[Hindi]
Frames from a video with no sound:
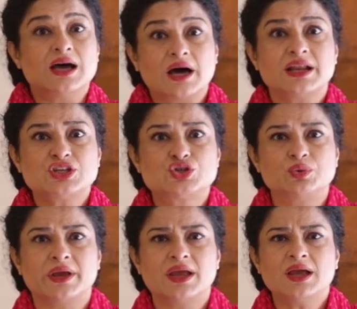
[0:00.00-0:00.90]
सारे
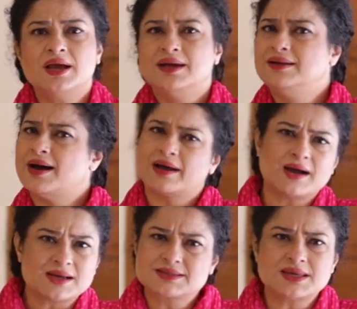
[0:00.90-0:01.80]
चूहे
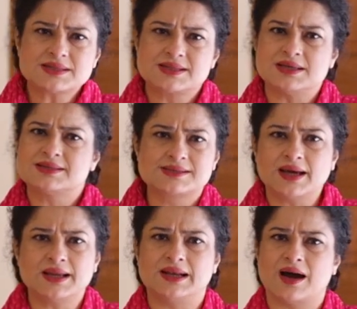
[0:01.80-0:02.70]
नाराजगी से
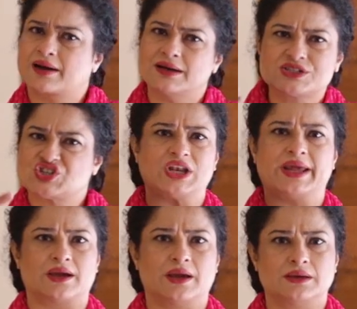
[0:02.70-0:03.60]
सर हिलाकर चले
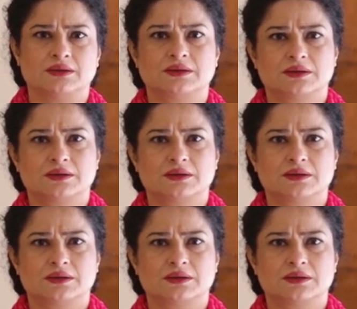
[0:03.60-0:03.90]
गए